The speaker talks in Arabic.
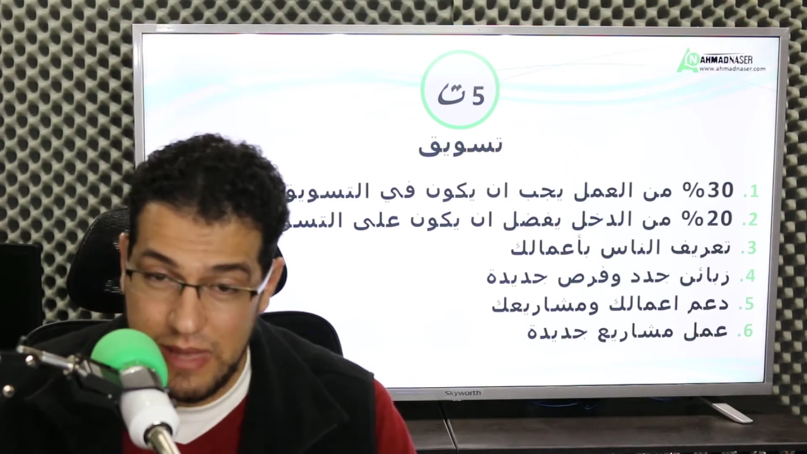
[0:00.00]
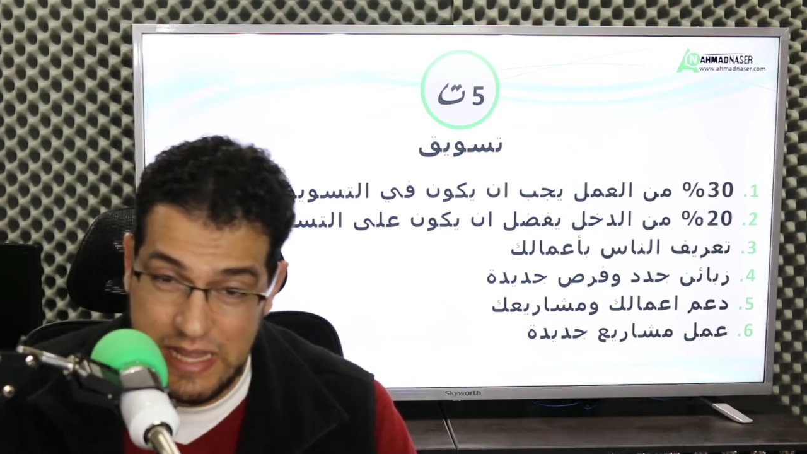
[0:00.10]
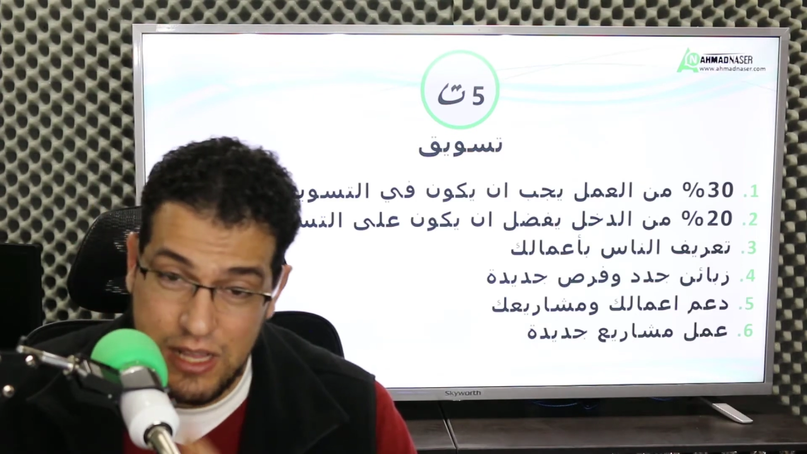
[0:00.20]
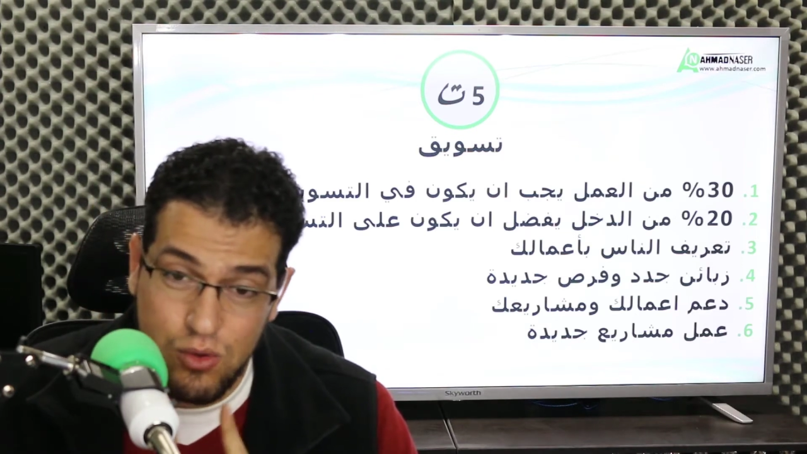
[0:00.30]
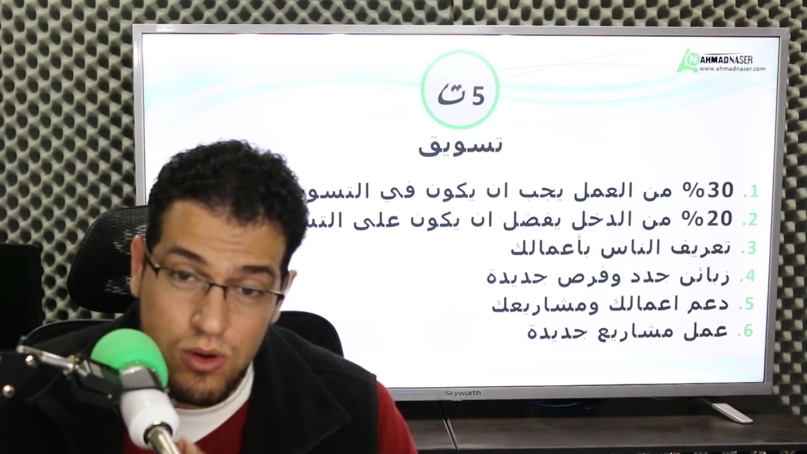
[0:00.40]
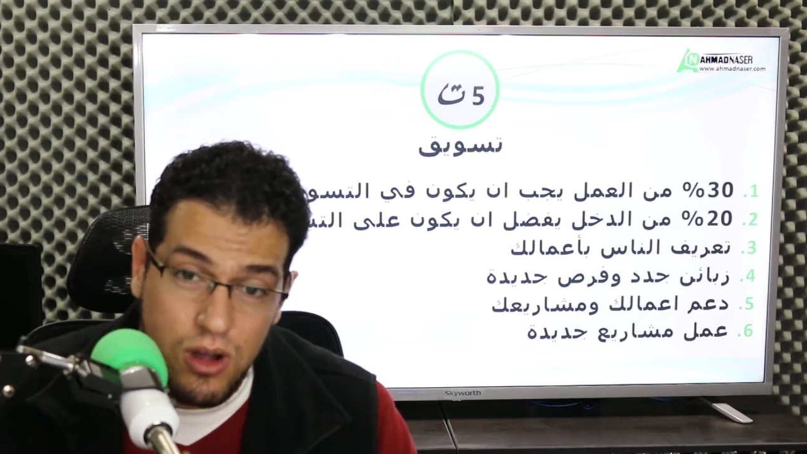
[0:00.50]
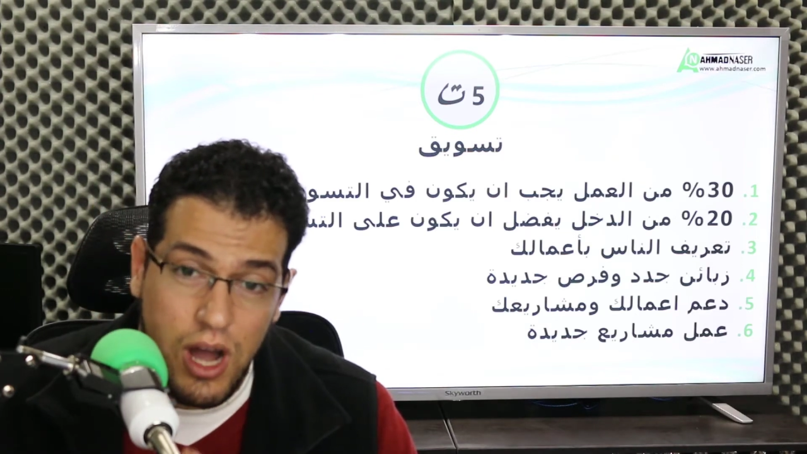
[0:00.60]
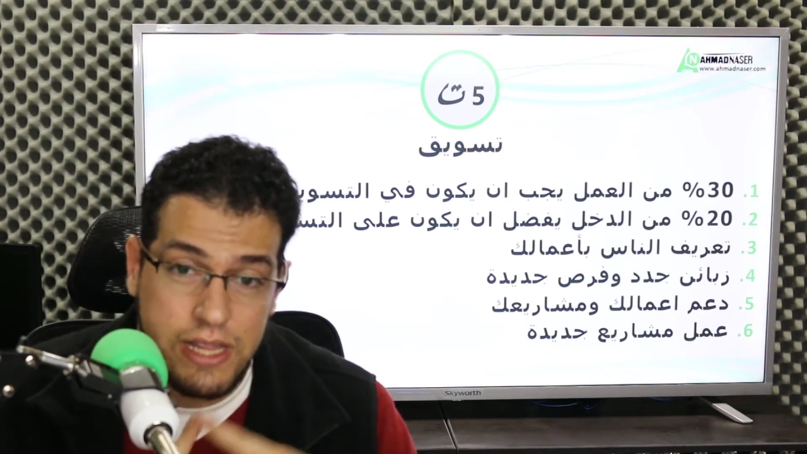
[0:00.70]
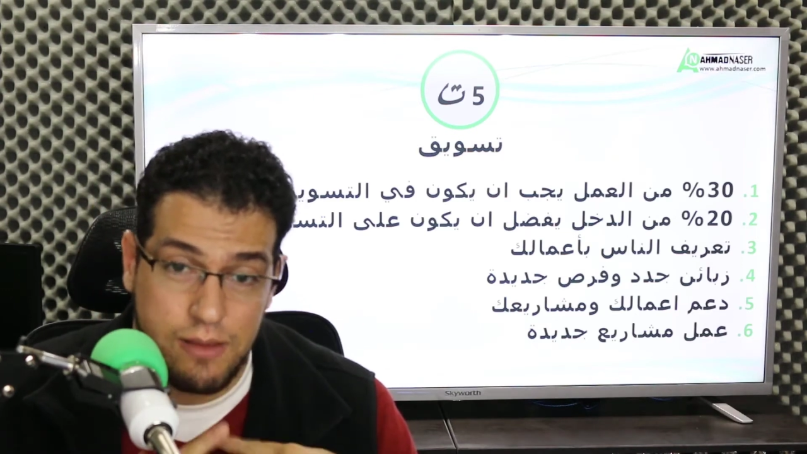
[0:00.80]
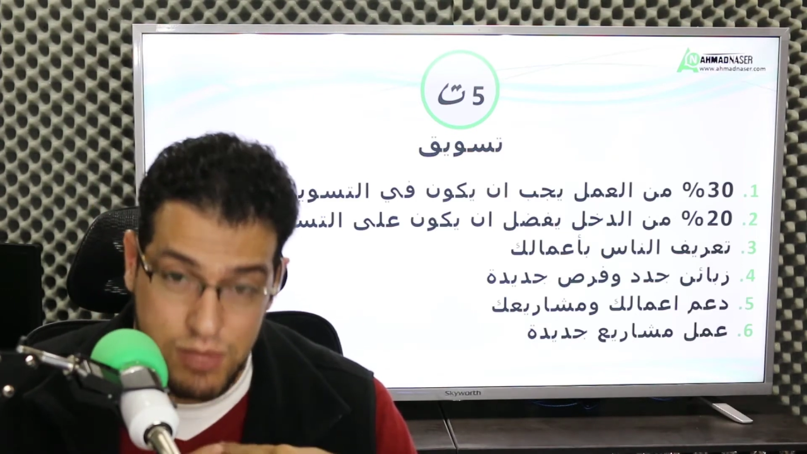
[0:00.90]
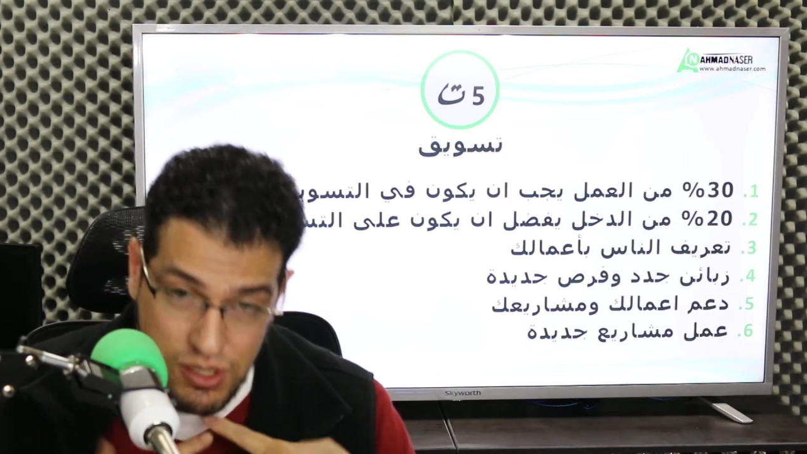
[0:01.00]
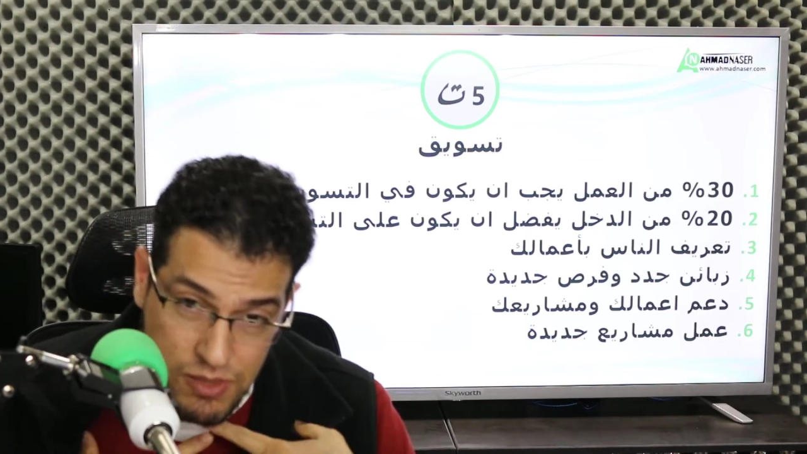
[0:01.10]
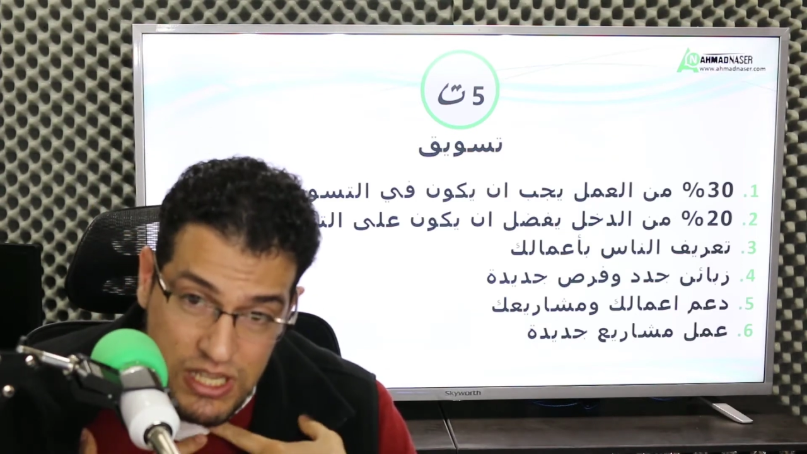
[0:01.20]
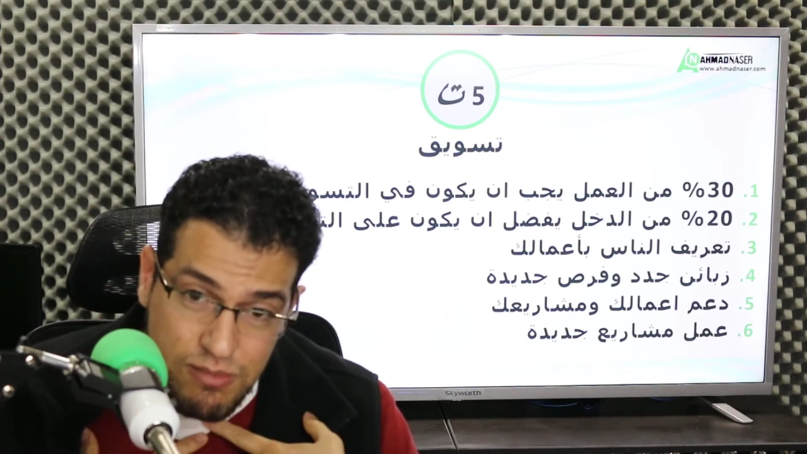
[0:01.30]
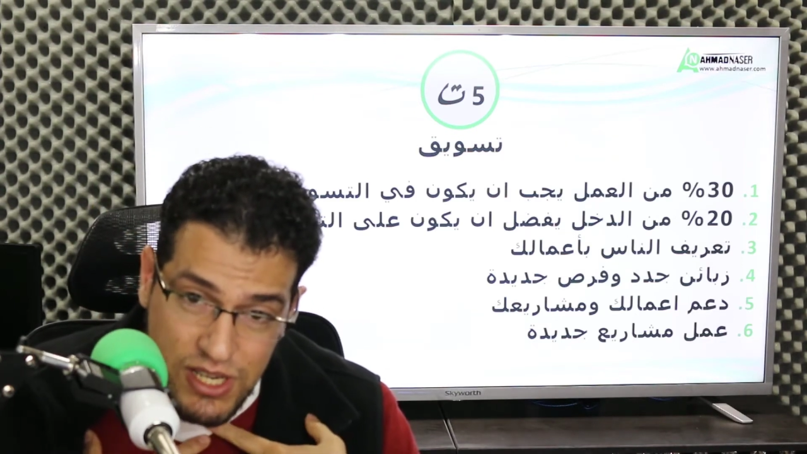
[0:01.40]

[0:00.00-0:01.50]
بدها تكون قاعده بالنسبه